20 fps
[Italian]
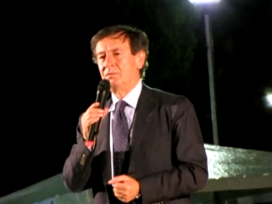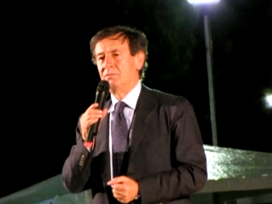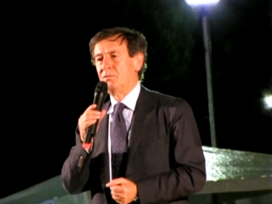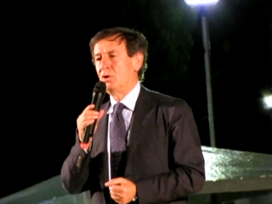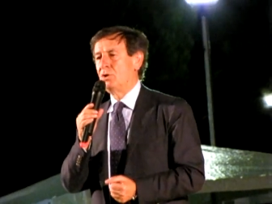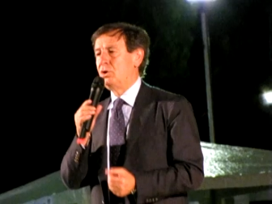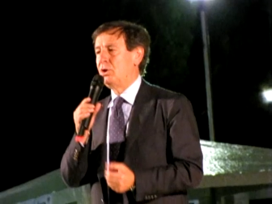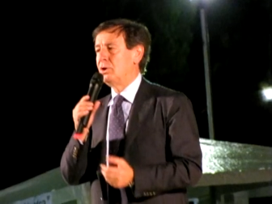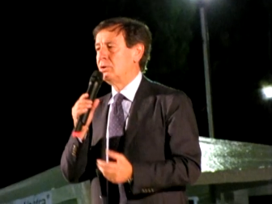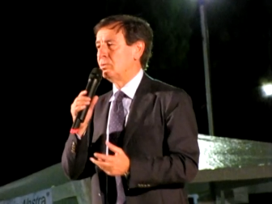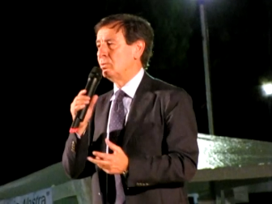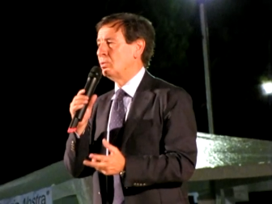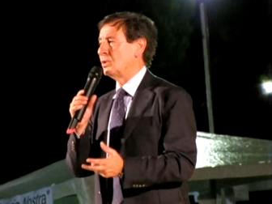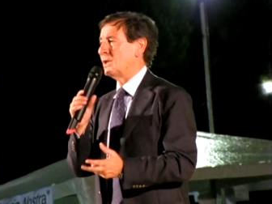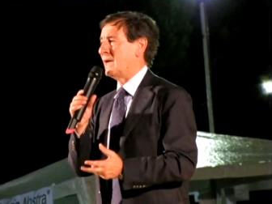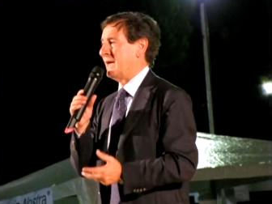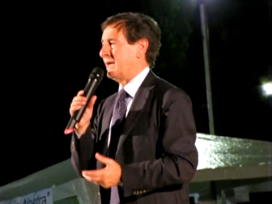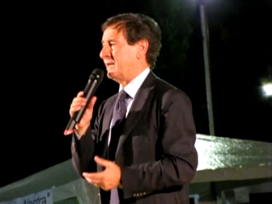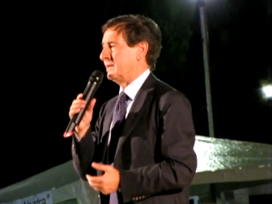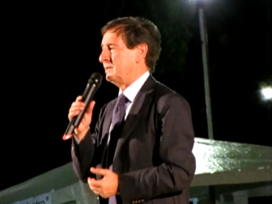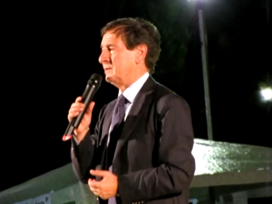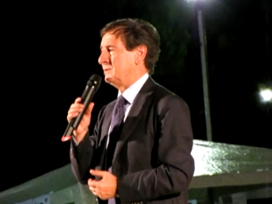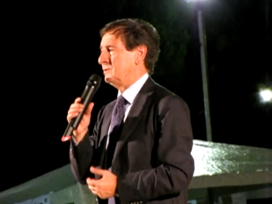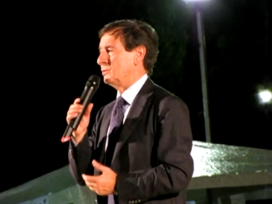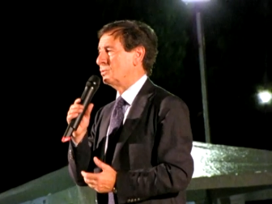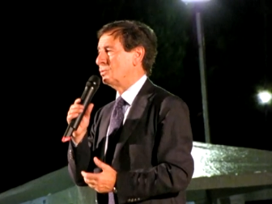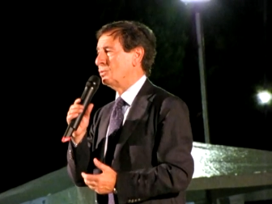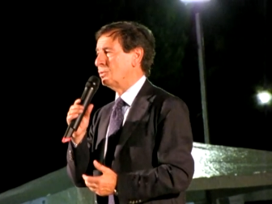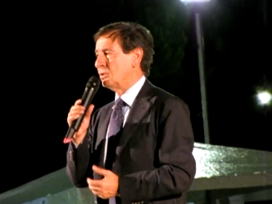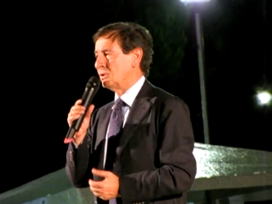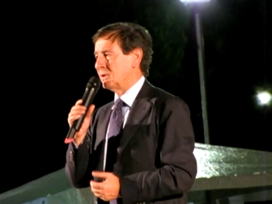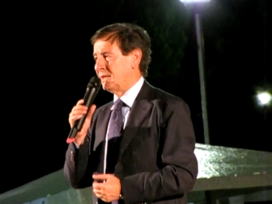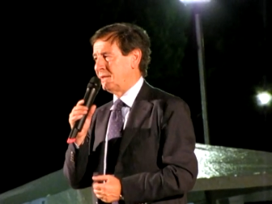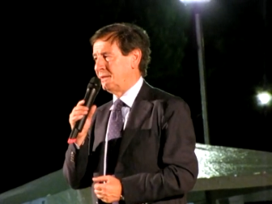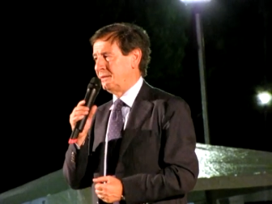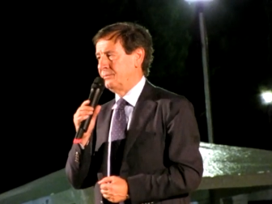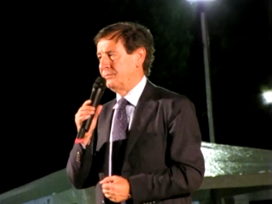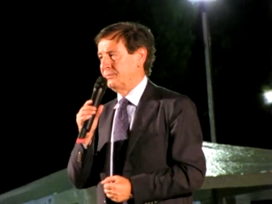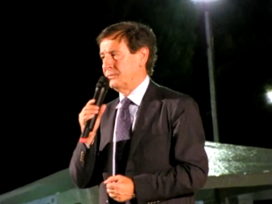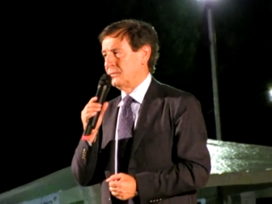voglio augurare di
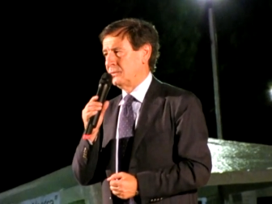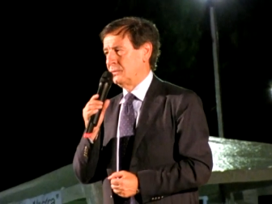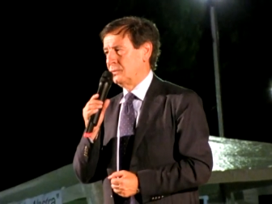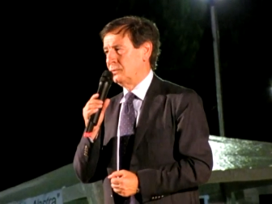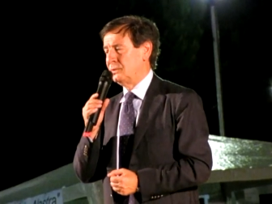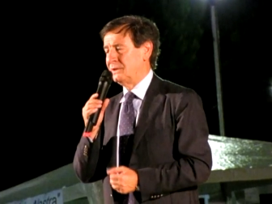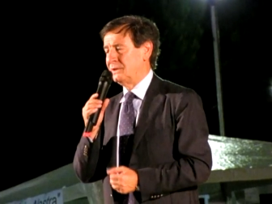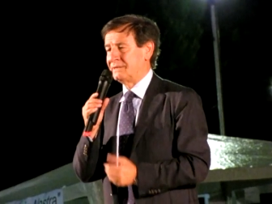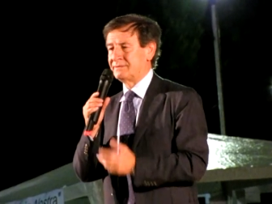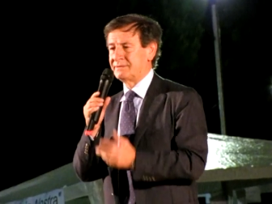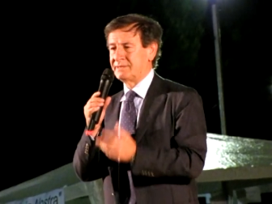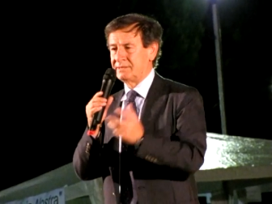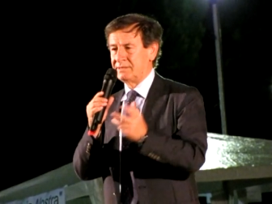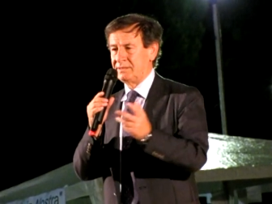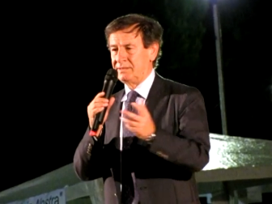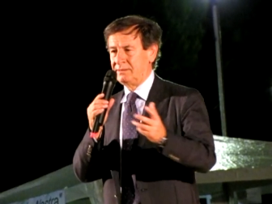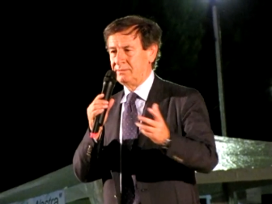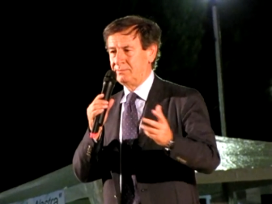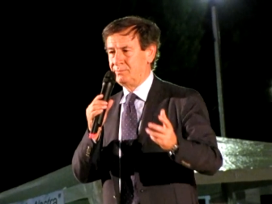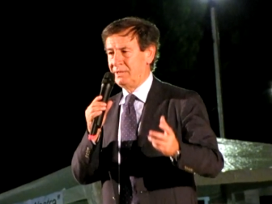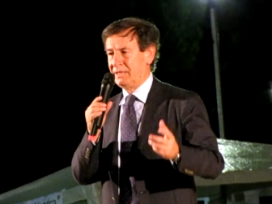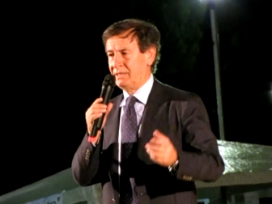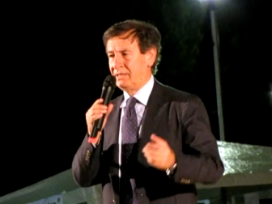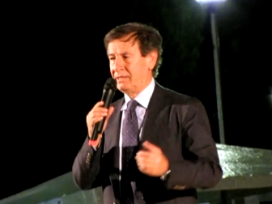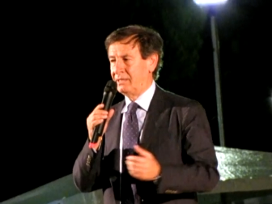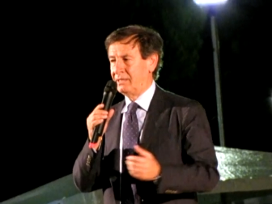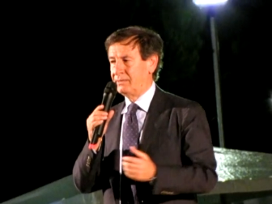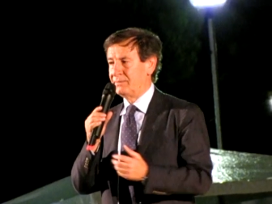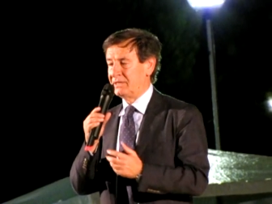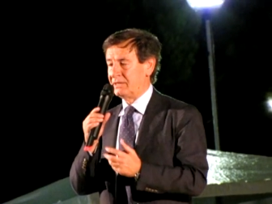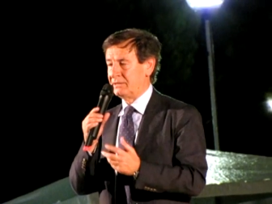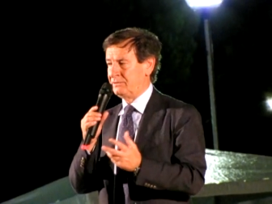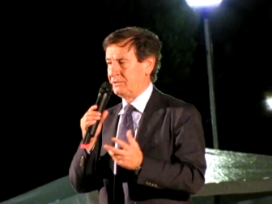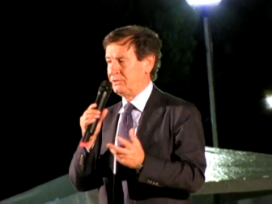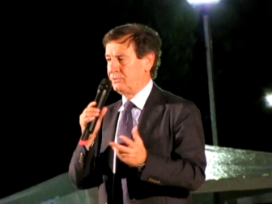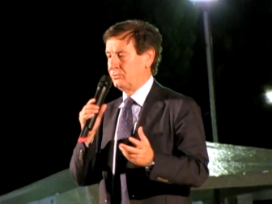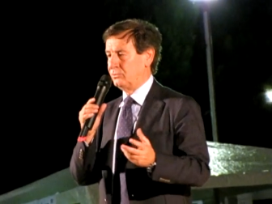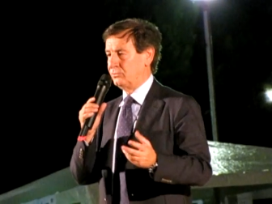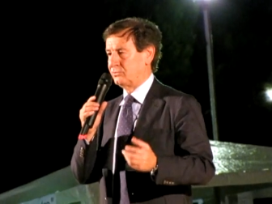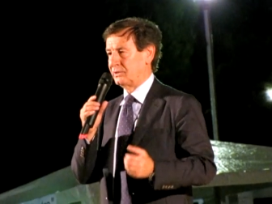cuore un'estate bella,
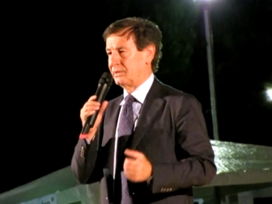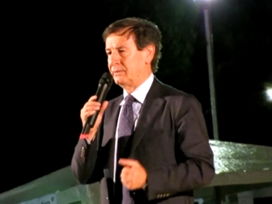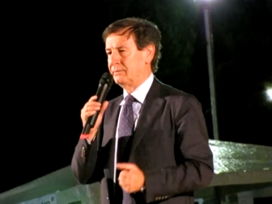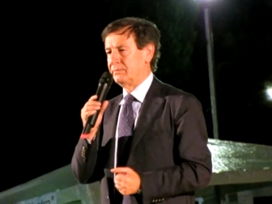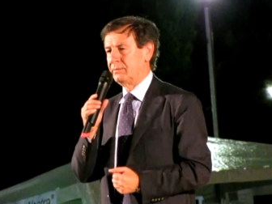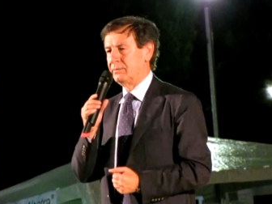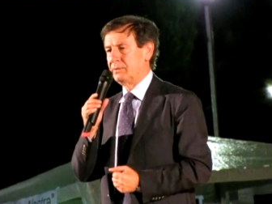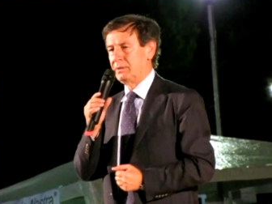meravigliosa,